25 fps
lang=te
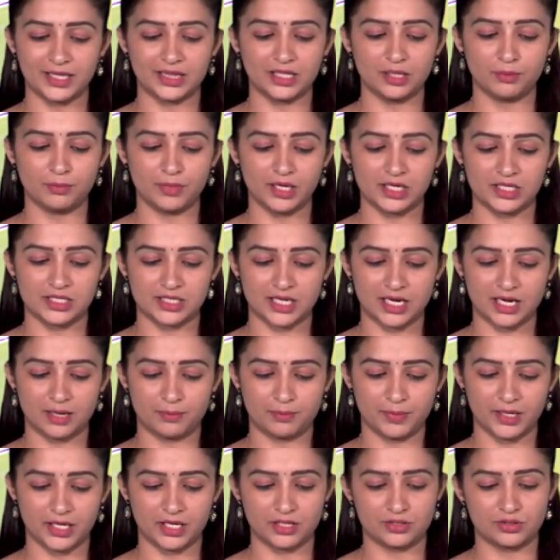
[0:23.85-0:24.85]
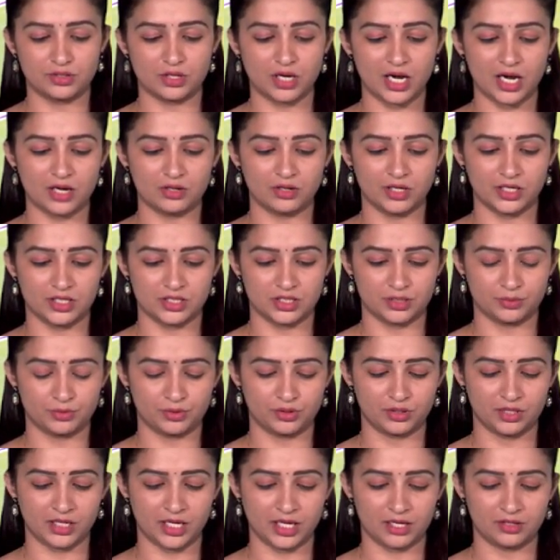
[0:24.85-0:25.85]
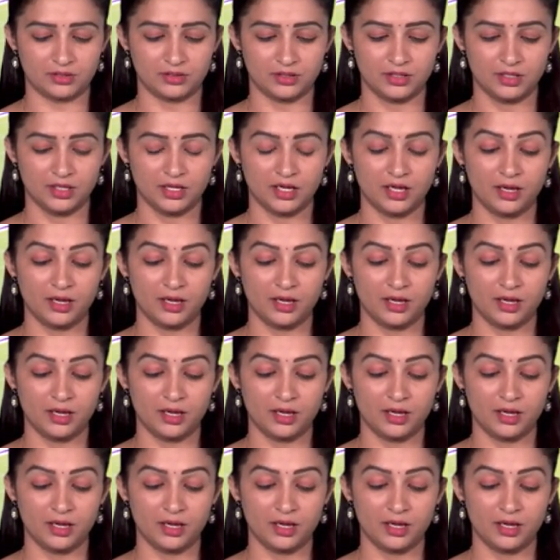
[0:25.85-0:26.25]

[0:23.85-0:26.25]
పెద్దమ్మాయి చాలా భయస్తురాలు అని చెబుతున్నారు